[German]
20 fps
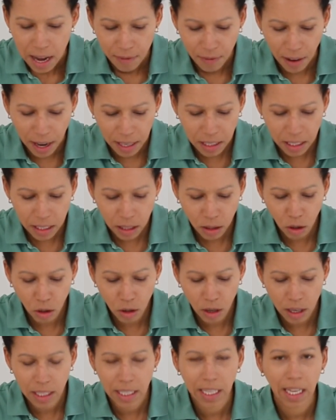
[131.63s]
was ist
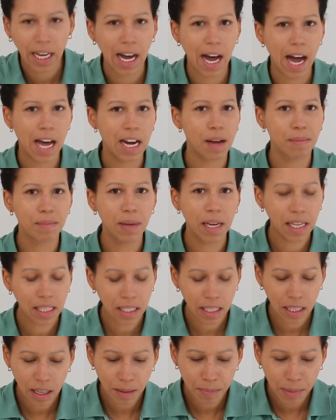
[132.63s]
so in ihrer
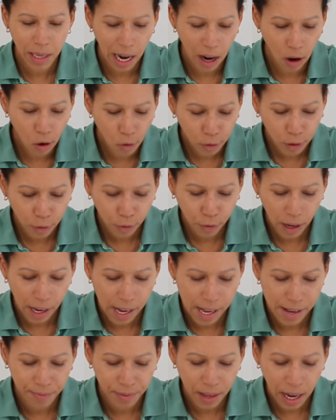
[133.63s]
Anamnese mir
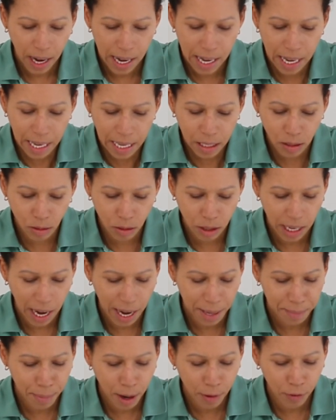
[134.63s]
aufgefallen? Also, sie
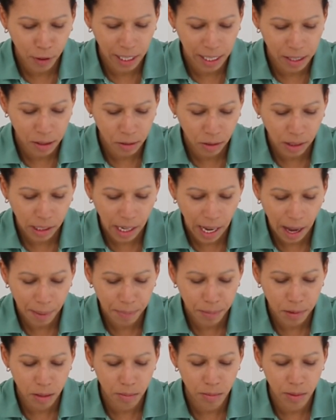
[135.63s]
hat ein paar Verletzungen
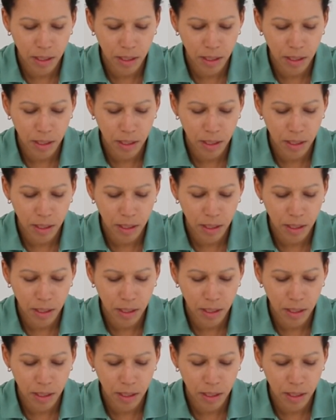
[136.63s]
gehabt.